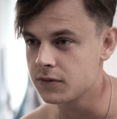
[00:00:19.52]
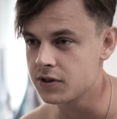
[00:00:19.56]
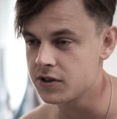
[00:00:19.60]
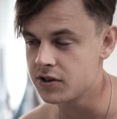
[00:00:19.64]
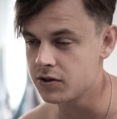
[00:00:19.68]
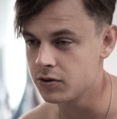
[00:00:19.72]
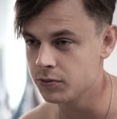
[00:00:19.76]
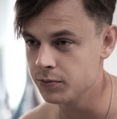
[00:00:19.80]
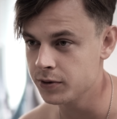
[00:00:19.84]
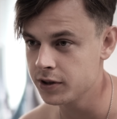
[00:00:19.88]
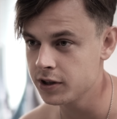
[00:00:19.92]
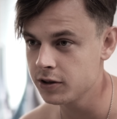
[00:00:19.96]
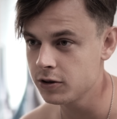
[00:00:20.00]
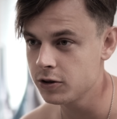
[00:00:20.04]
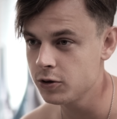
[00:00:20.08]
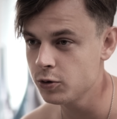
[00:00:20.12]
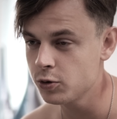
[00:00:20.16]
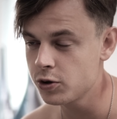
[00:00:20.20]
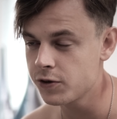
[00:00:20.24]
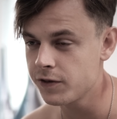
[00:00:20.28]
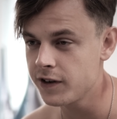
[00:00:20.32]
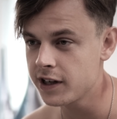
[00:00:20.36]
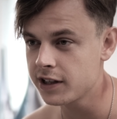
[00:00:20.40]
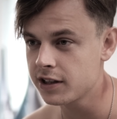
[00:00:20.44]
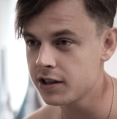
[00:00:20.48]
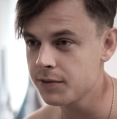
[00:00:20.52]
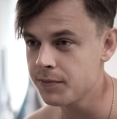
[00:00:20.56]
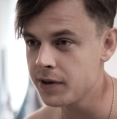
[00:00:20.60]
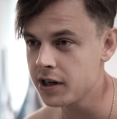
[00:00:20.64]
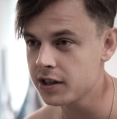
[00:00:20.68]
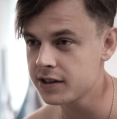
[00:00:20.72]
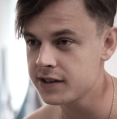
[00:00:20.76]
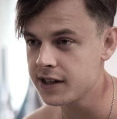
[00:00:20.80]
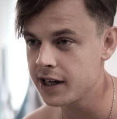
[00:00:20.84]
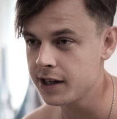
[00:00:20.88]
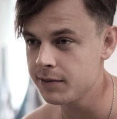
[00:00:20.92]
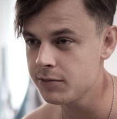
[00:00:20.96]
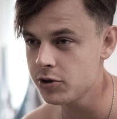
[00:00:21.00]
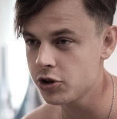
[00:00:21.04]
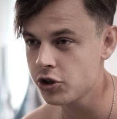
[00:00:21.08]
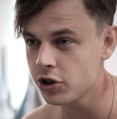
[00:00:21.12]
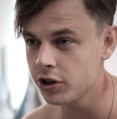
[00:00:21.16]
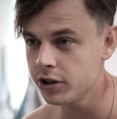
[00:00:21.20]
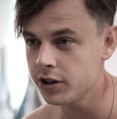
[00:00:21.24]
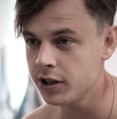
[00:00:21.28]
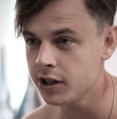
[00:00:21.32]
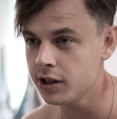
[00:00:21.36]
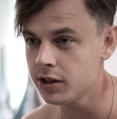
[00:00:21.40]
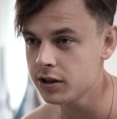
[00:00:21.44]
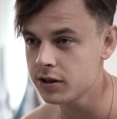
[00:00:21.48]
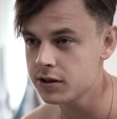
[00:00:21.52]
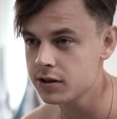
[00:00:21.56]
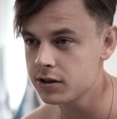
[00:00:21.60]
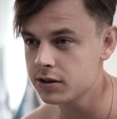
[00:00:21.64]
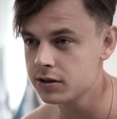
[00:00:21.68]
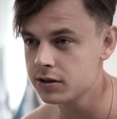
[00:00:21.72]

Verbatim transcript: Hast du mir den Knutschfleck gemacht, heimlich heute Nacht?